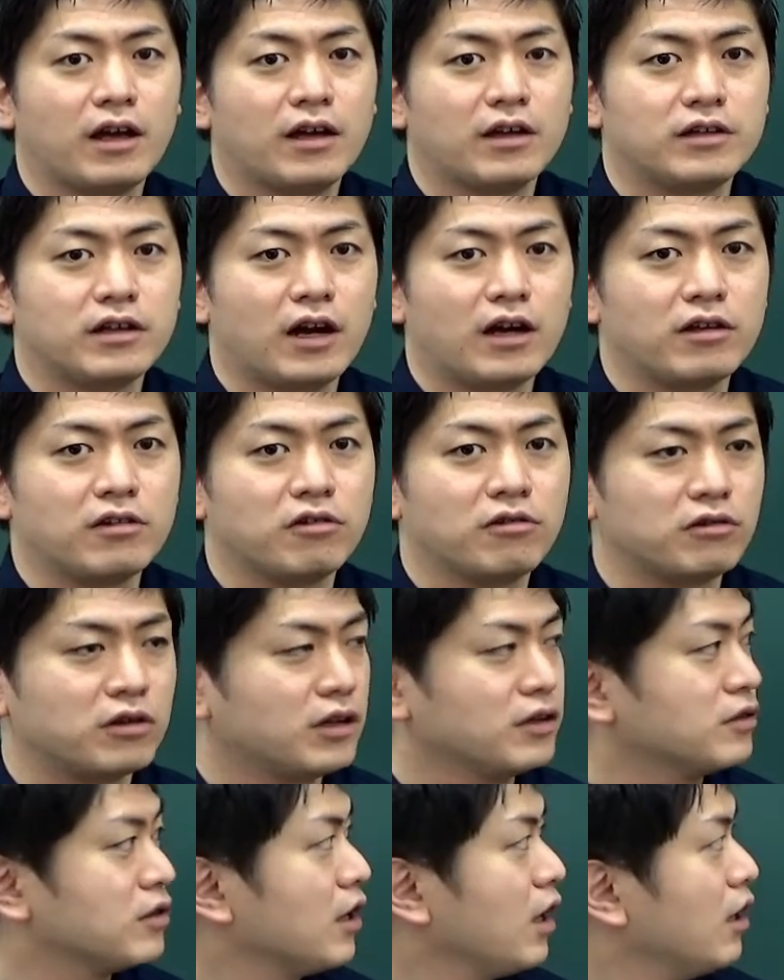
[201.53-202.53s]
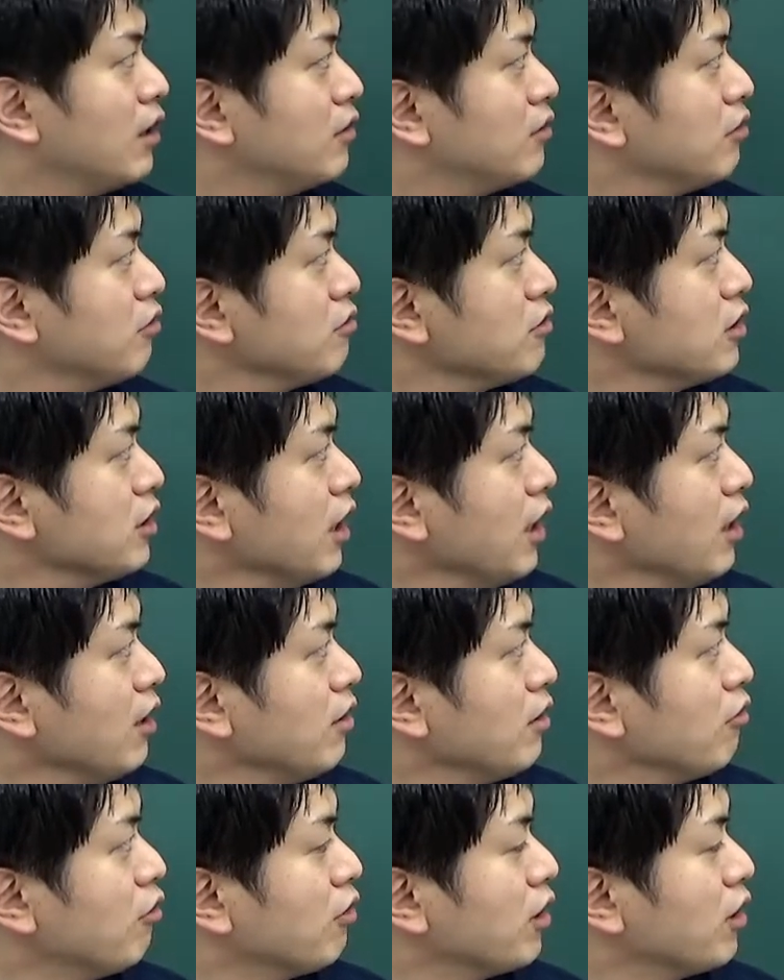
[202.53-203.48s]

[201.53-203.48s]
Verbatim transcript: え代表ですねそして